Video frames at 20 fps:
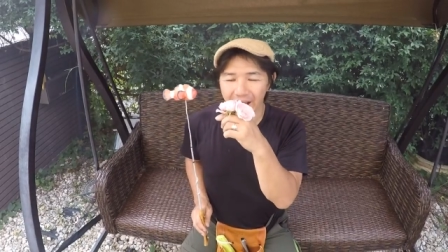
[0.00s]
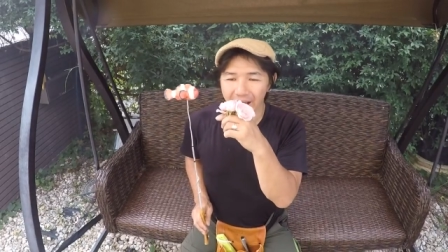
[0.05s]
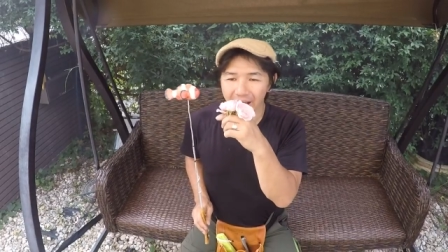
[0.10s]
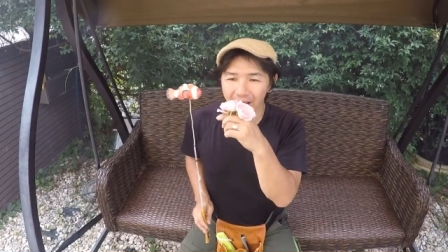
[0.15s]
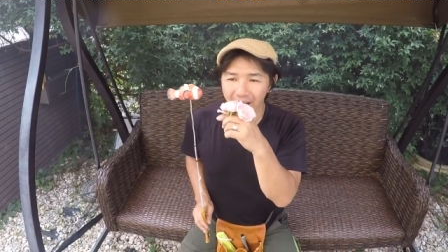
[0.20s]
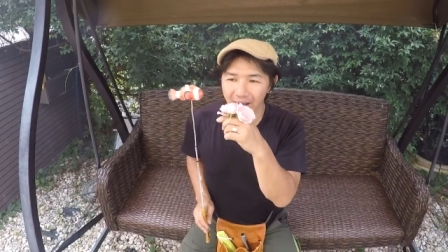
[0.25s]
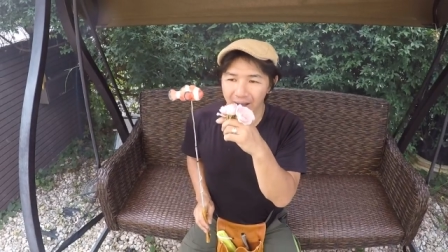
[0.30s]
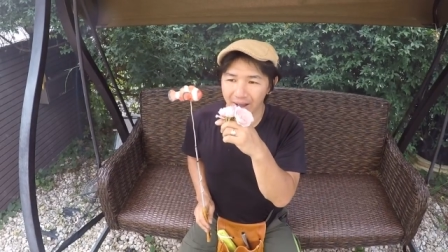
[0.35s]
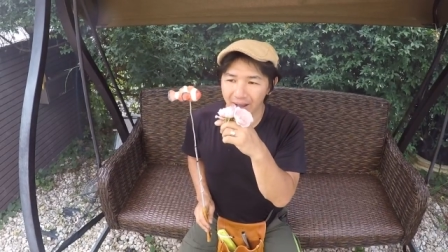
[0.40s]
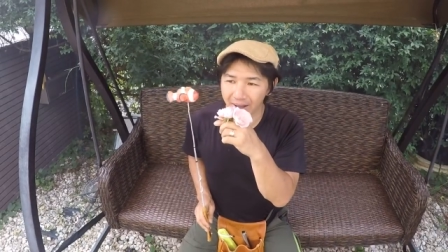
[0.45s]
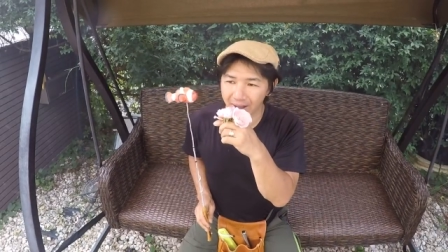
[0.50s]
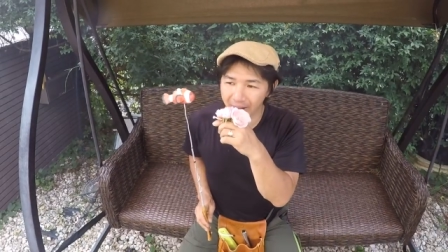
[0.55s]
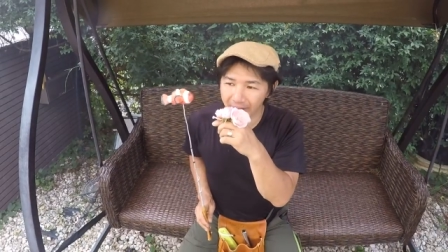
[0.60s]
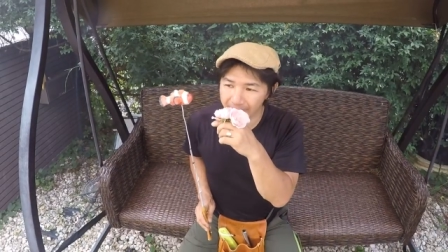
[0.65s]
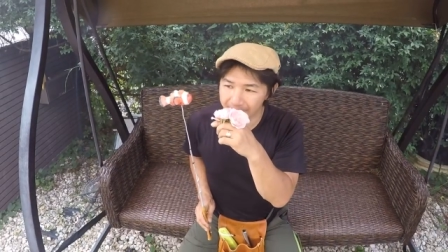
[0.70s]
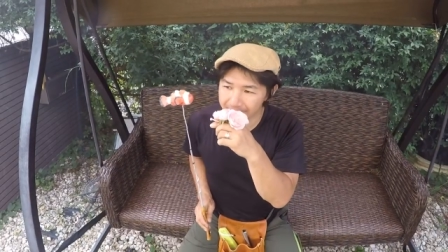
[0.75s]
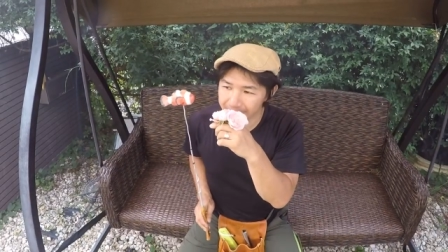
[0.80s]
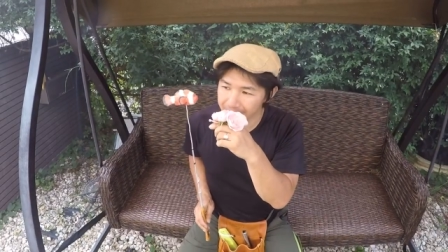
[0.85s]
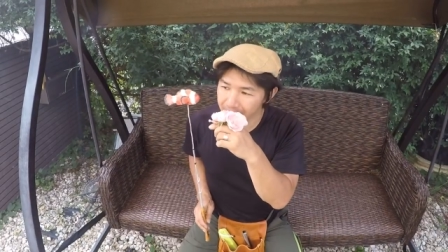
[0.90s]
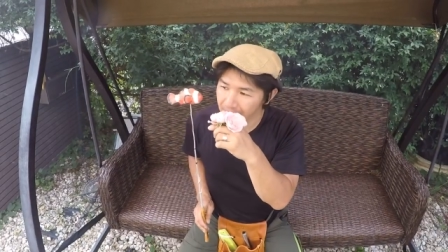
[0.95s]
は
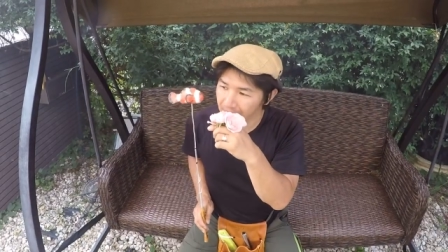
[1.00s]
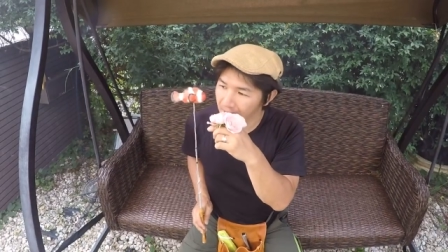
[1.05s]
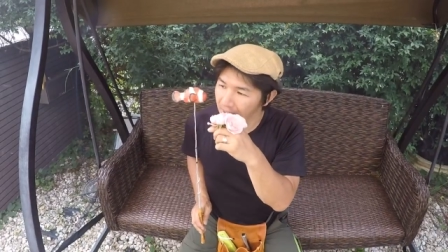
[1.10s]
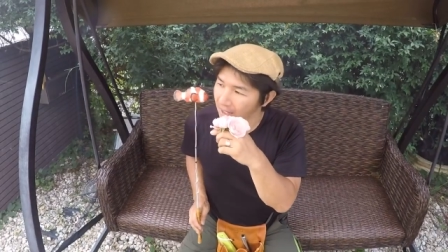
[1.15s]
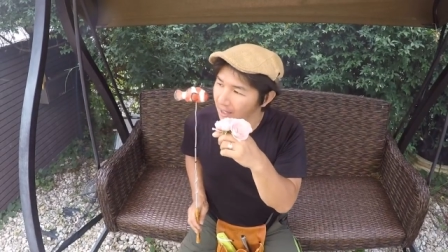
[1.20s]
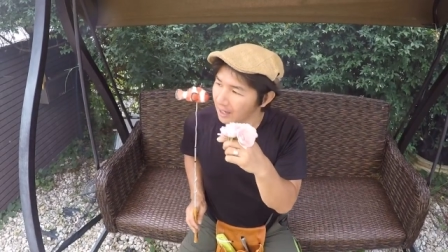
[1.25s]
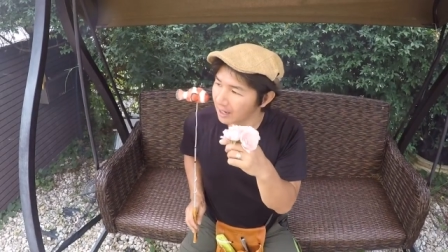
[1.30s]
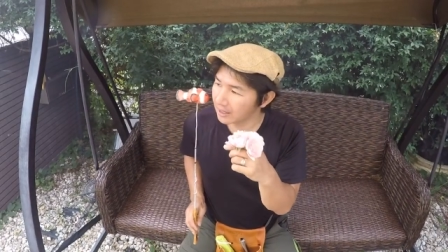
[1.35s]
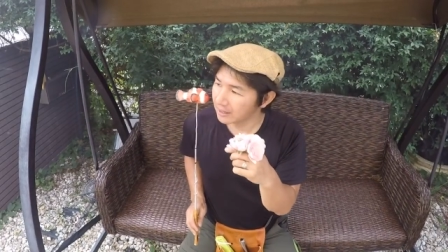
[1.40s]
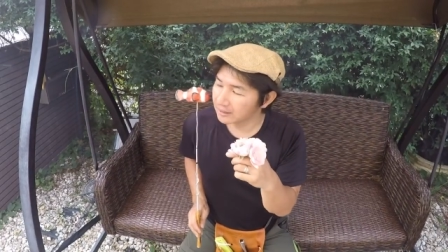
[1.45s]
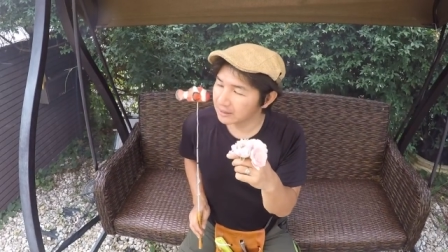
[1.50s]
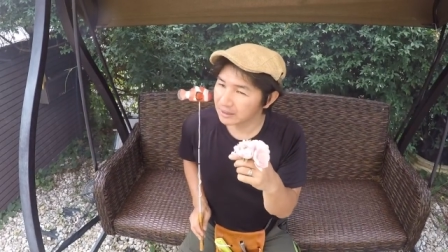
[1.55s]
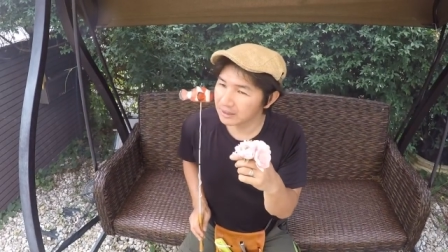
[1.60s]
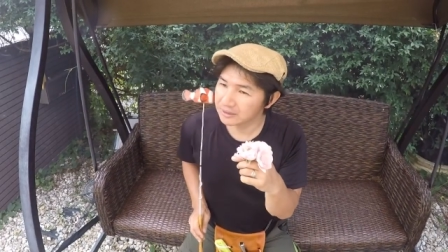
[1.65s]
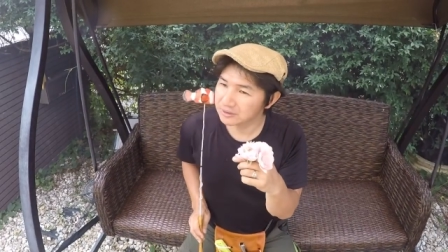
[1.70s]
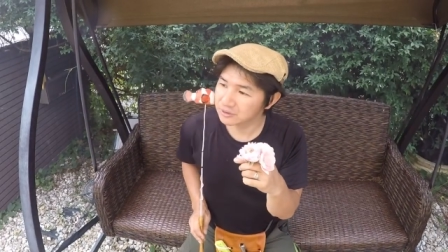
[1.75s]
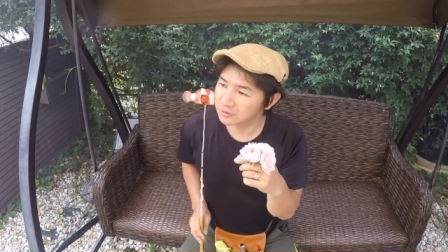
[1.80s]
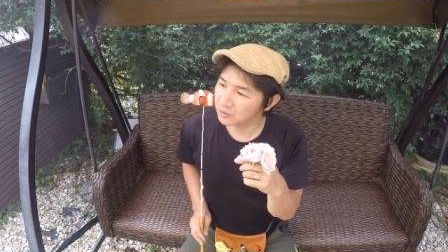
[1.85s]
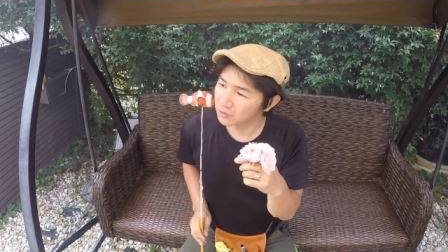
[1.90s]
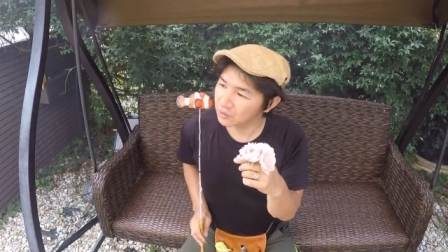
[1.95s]
いあれ
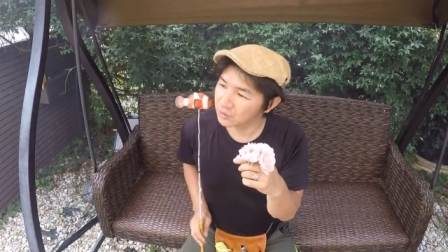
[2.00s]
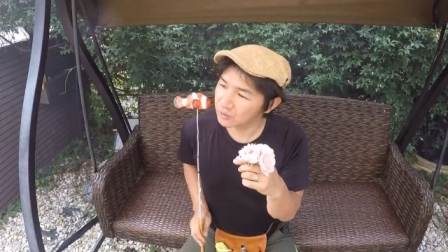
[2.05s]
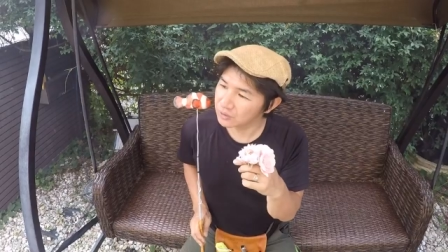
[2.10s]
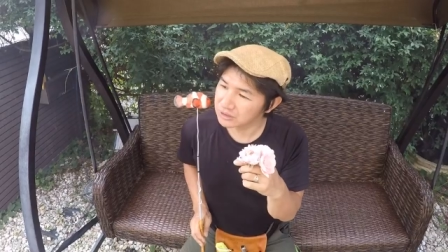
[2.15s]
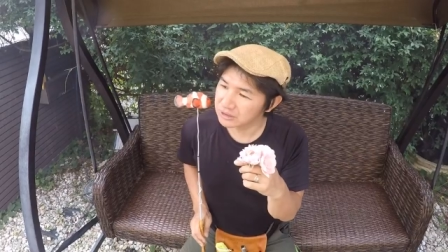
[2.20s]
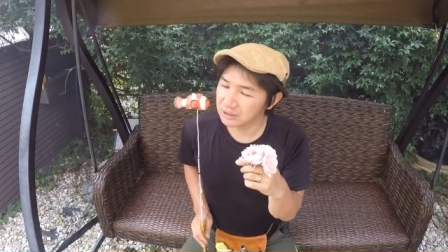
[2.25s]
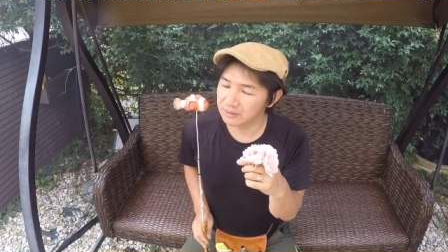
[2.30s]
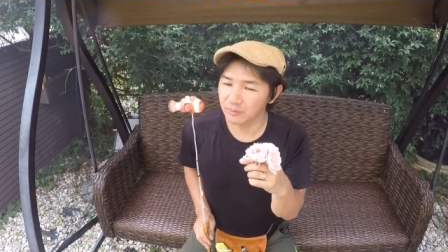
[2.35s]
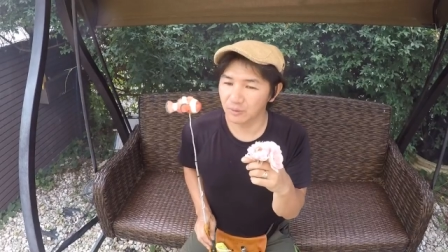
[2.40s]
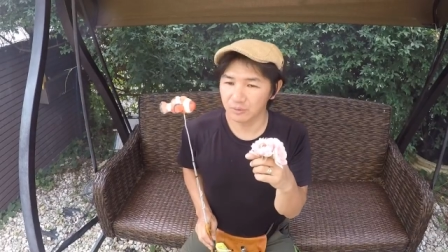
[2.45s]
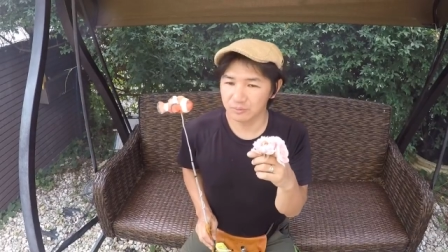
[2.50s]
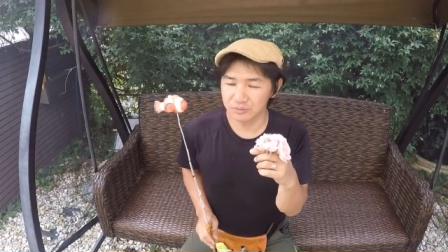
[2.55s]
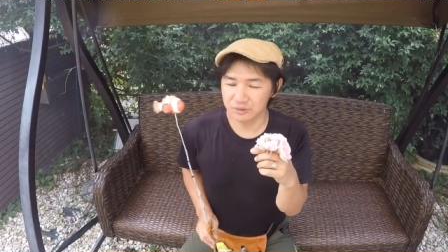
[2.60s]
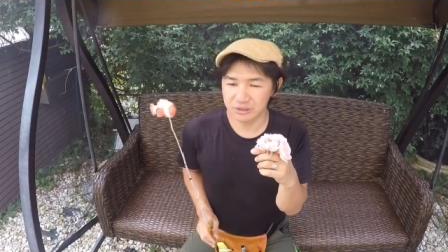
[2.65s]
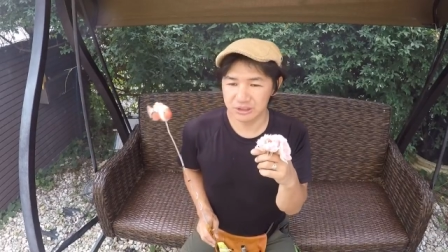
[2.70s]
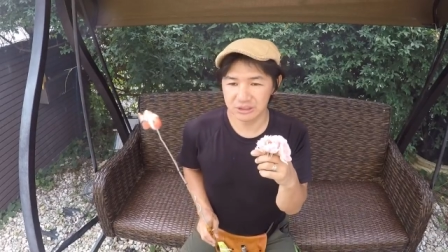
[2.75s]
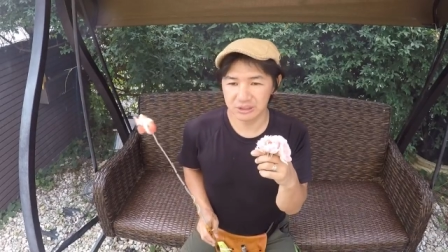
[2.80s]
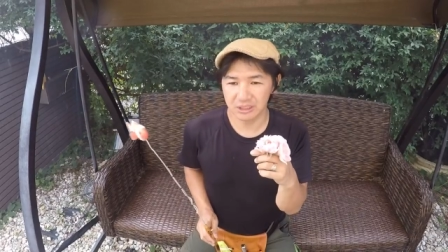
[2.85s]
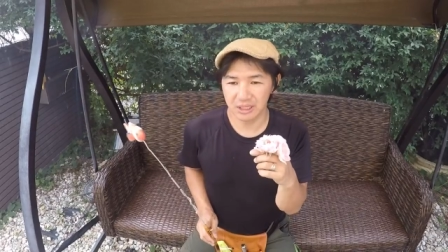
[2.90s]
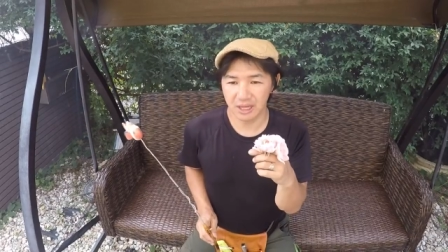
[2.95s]
で少しでも
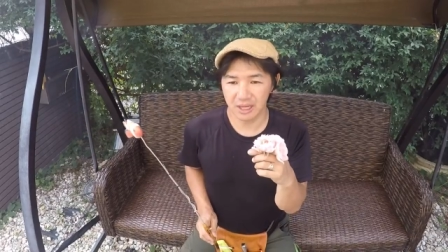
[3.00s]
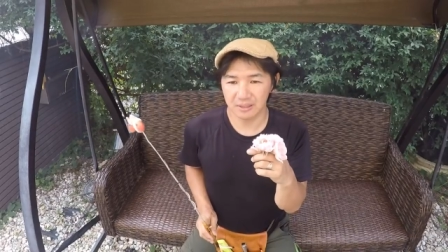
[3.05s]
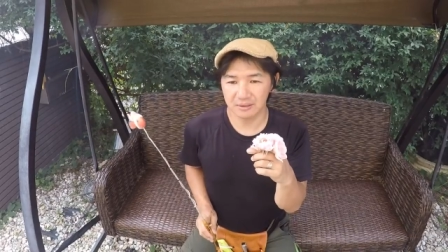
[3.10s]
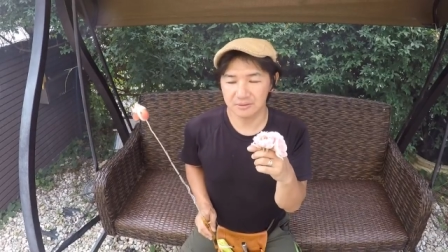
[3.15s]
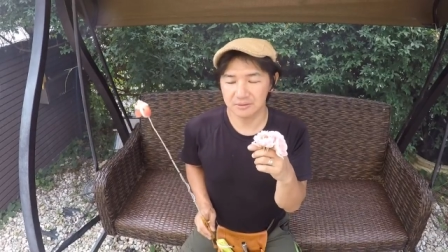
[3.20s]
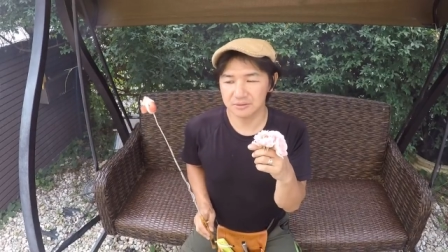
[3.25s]
虫が